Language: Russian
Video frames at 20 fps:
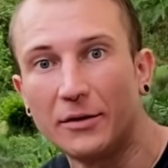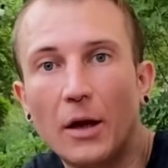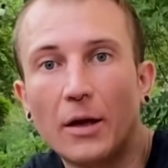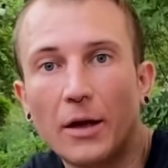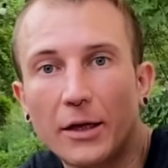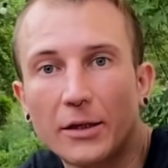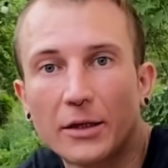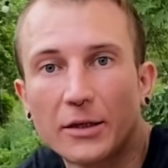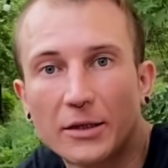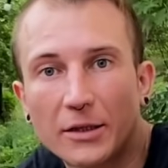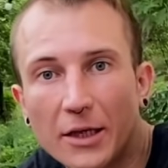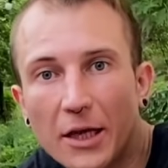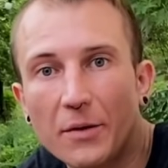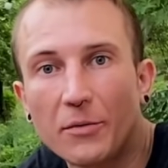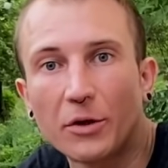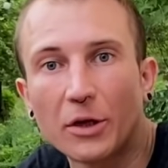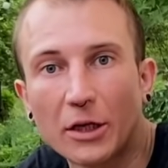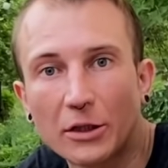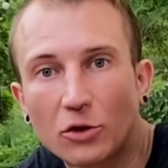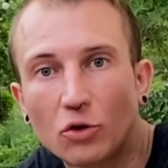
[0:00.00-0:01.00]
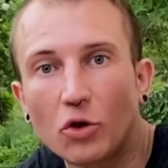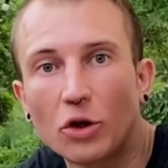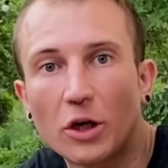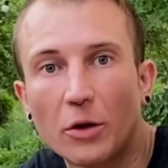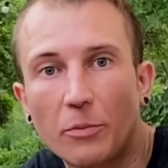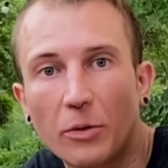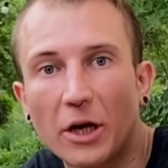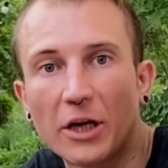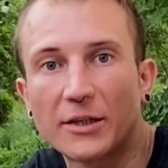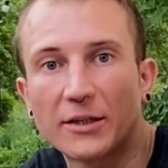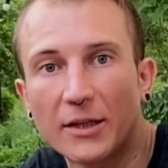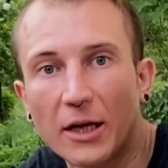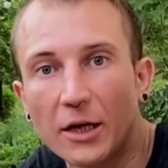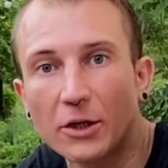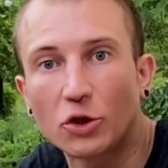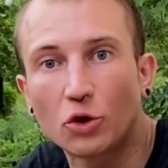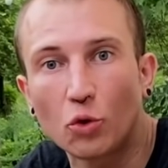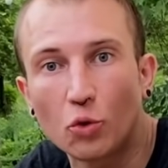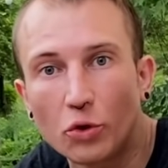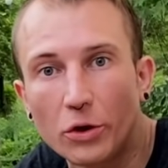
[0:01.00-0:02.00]
Эта схема настолько проста,
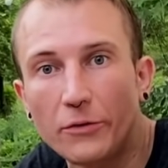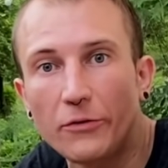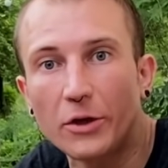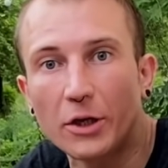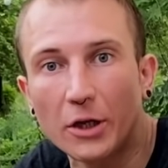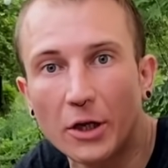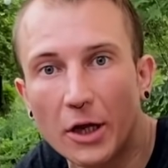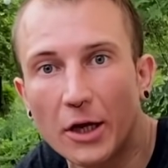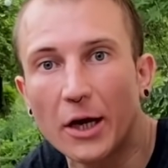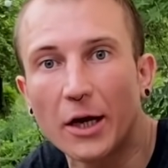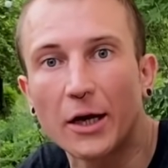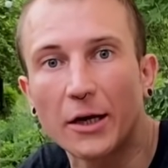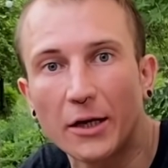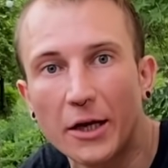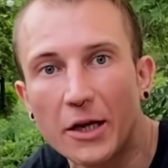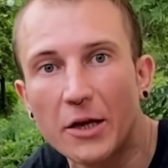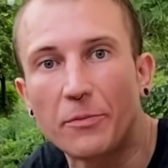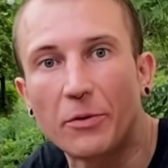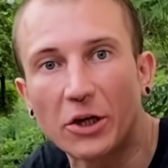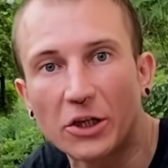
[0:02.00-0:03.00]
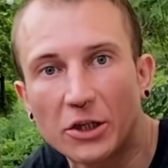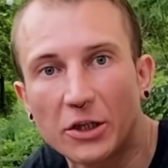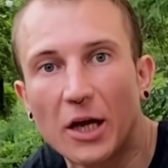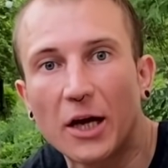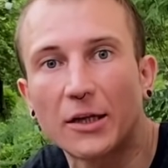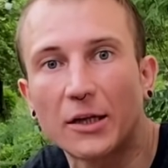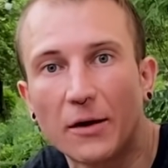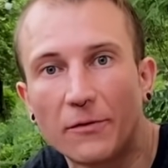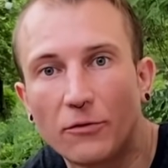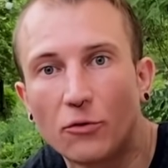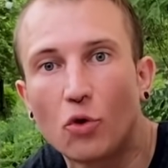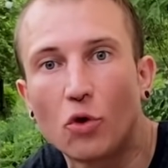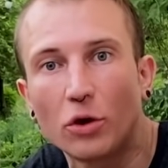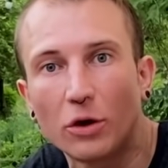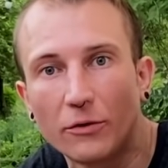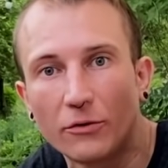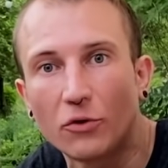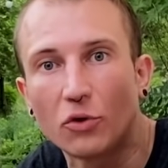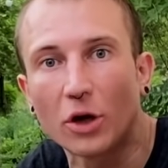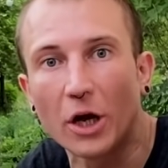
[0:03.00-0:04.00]
что удивительно, как она не пришла к нам в
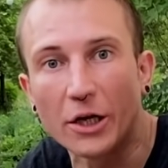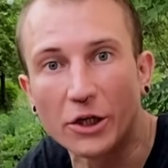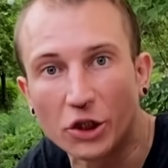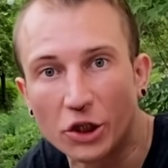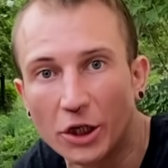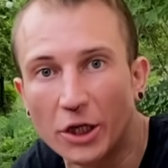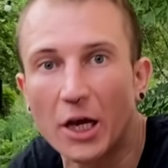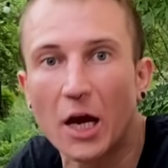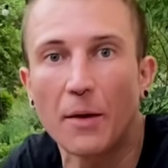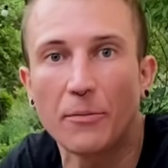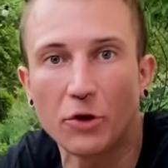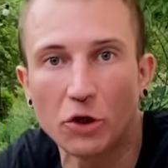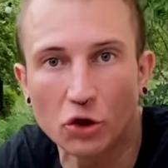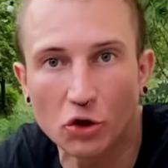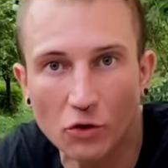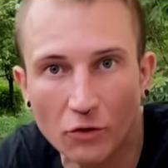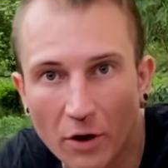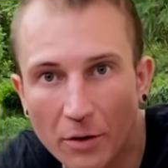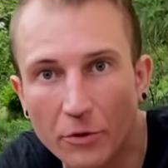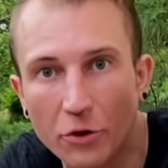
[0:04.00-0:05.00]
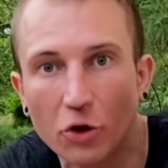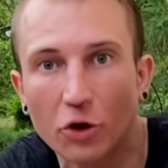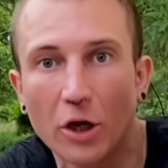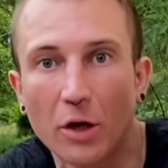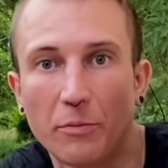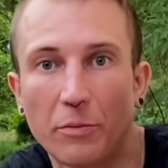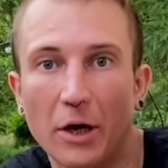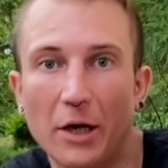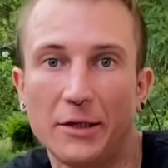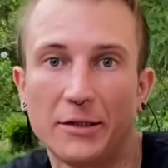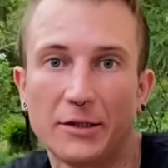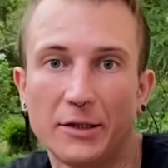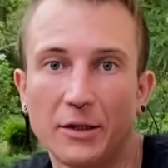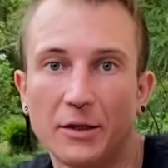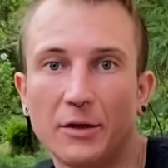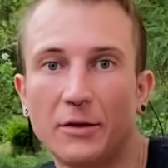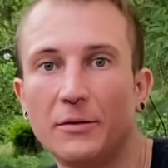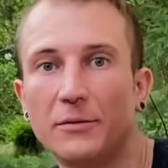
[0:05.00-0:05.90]
голову раньше. Я объясню вам ее на пальцах.